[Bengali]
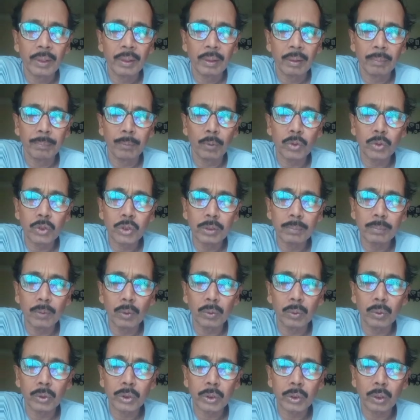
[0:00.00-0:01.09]
পশ্চিমবঙ্গ
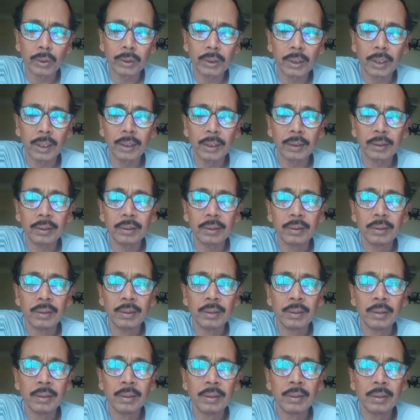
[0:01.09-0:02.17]
সরকার
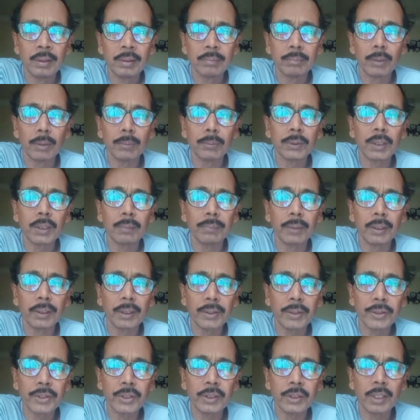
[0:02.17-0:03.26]
মমতা
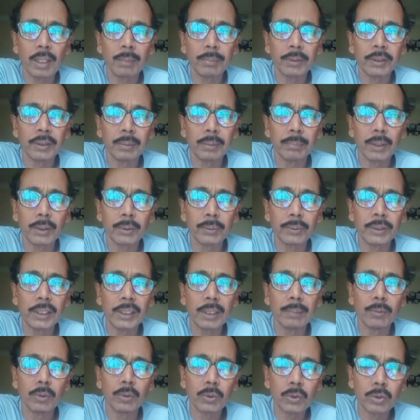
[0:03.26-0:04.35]
ব্যানার্জি আমাদের মাননীয়
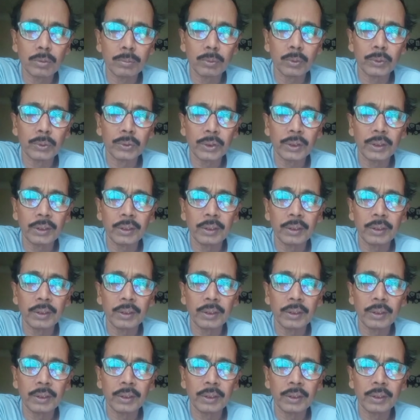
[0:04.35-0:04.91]
মুখ্যমন্ত্রী